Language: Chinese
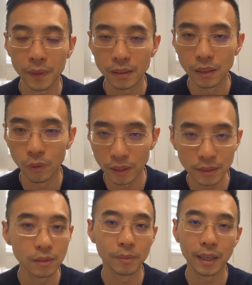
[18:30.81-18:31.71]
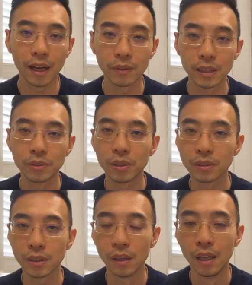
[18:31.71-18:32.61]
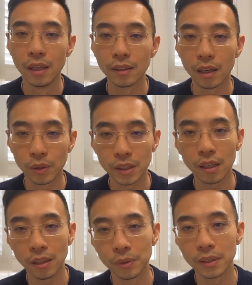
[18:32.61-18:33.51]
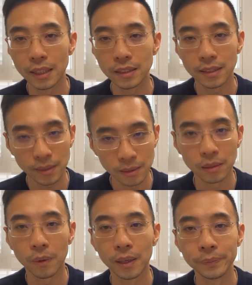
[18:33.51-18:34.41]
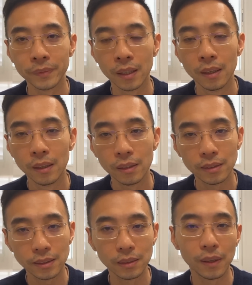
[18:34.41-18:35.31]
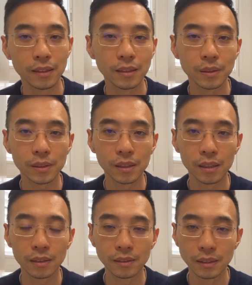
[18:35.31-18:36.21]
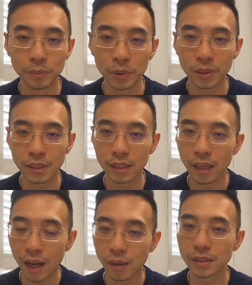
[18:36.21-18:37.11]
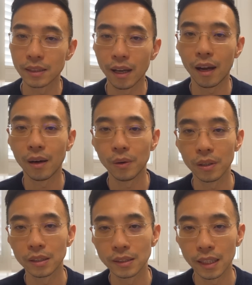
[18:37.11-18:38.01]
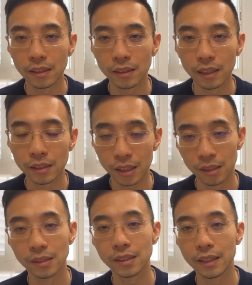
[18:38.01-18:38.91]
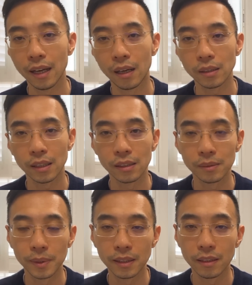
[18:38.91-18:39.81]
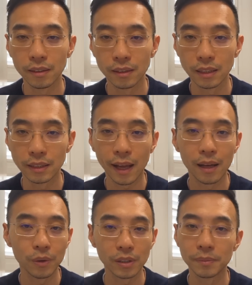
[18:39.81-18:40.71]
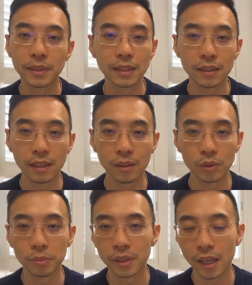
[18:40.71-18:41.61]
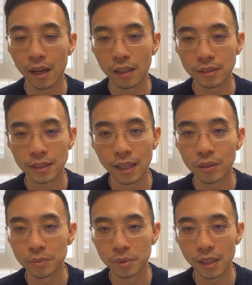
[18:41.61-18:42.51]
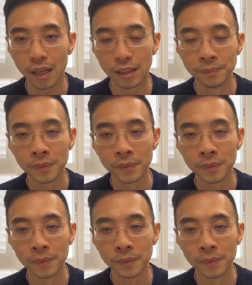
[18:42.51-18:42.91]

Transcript: 呃，我一次都没看过这些脱口秀，但是我知道很多年轻人喜欢。那喜欢呢，就是你，比如这个 house 也好，或者之前的那个池子也好，甚至什么李诞或者什么这些人，我都不知道啊。其他我就不知道了。